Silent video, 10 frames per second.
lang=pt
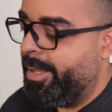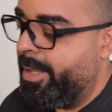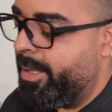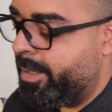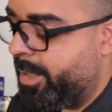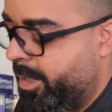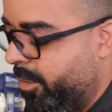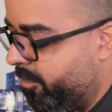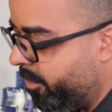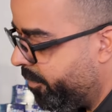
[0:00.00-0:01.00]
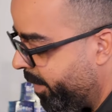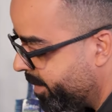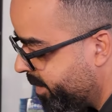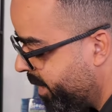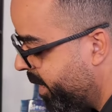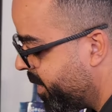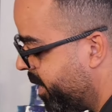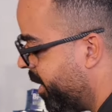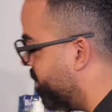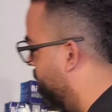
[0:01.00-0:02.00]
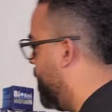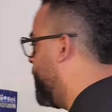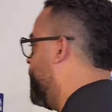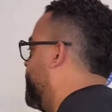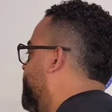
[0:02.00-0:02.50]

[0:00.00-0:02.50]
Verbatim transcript: o que, que eu vou fazer aqui agora?